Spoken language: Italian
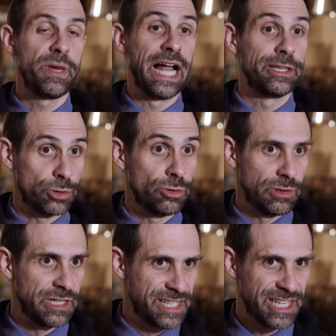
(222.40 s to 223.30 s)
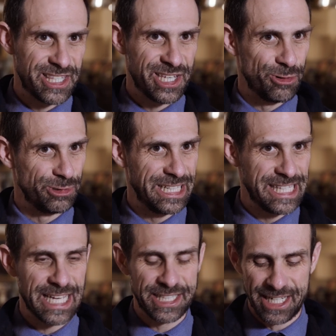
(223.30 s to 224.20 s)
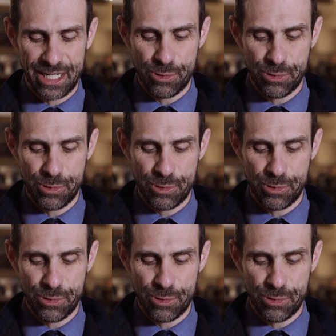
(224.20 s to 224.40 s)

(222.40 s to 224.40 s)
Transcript: peraltro le stesse utilizzate da